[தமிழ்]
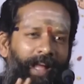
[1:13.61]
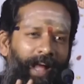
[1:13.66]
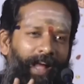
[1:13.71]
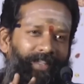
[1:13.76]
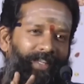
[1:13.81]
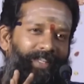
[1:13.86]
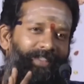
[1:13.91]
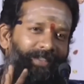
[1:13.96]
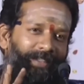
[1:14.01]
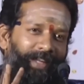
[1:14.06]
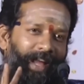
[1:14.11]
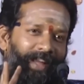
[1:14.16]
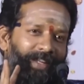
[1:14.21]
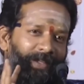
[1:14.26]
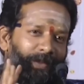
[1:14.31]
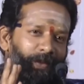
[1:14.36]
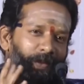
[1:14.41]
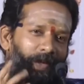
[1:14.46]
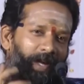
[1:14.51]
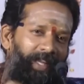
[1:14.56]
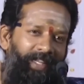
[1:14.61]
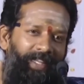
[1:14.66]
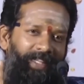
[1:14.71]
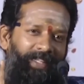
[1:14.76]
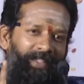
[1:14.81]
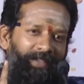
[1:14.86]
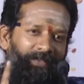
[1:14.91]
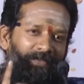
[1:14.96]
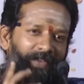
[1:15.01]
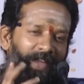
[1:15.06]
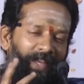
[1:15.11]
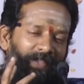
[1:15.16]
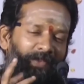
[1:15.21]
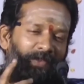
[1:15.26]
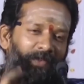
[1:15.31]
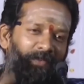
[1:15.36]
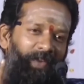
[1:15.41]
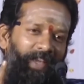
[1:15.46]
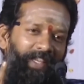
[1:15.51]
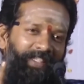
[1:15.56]
அதாவது ஐ டு ஐ ஃபேஸ்
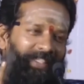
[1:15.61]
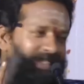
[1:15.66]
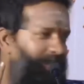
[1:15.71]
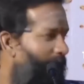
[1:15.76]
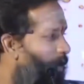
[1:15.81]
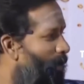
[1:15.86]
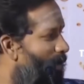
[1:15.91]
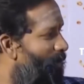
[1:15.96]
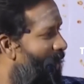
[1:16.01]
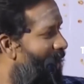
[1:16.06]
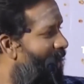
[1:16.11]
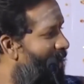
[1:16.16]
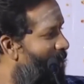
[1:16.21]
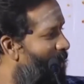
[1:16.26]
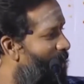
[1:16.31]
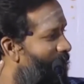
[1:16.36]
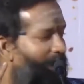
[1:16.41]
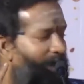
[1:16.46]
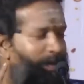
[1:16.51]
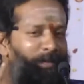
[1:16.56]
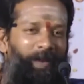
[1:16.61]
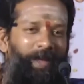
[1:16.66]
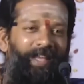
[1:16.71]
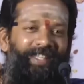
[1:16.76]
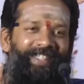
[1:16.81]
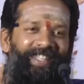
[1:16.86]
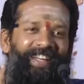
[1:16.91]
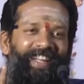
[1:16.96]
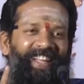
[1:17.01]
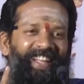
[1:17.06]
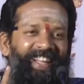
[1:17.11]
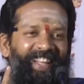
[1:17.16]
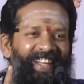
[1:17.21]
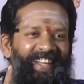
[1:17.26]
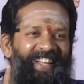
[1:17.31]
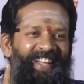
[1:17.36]
டு ஃபேஸ் அவர் நேரில் உட்காந்து பேசுகிறேன்